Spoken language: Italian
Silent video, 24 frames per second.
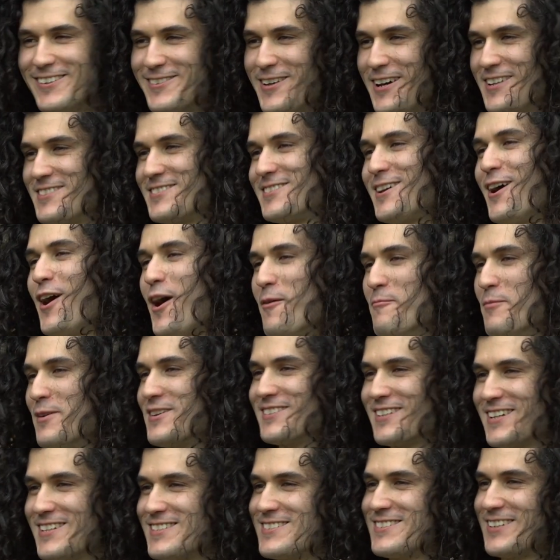stava stato
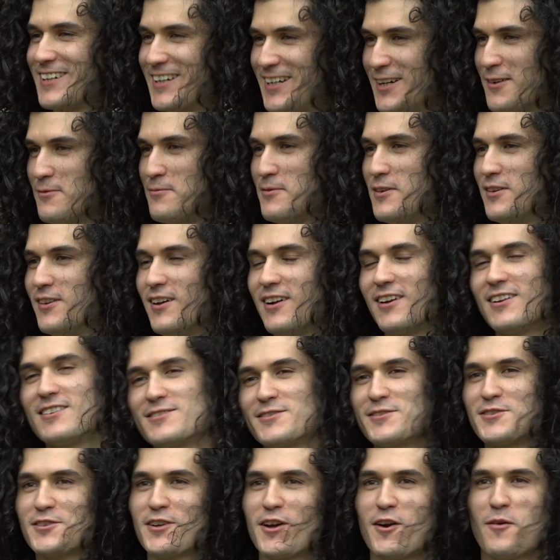abbastanza capito.
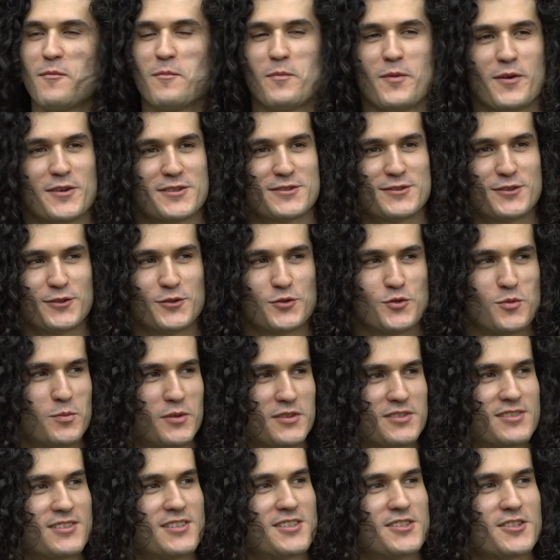All'inizio c'era un po' questo
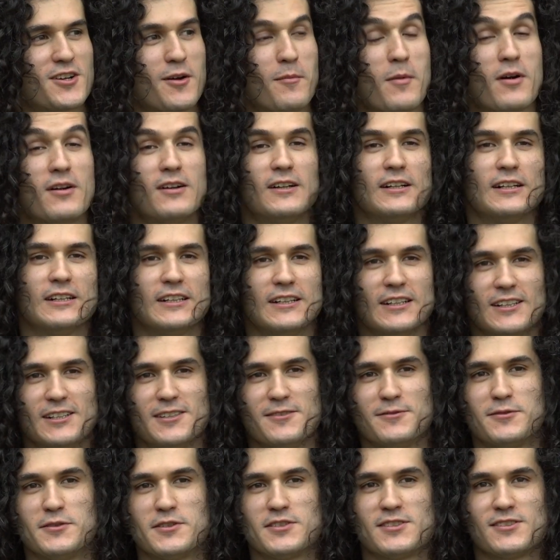dubbio, si diceva bah,
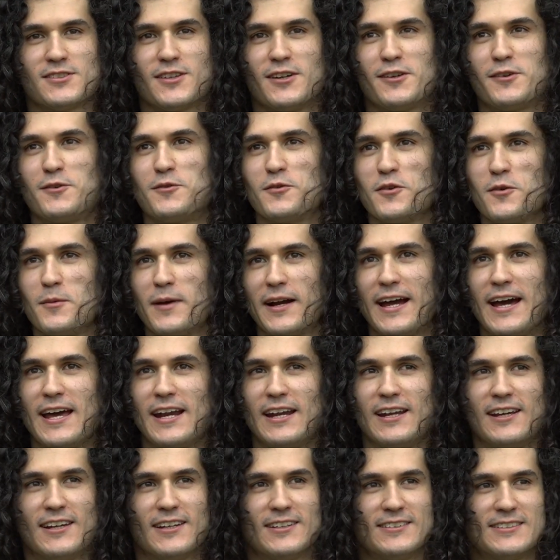forse qualcuno
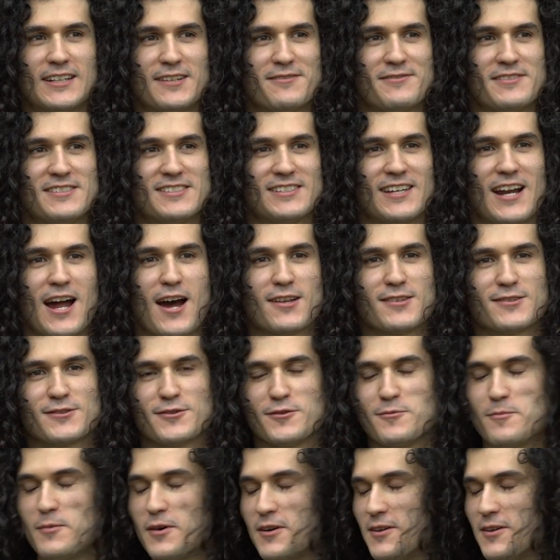magari traviserà. Insomma.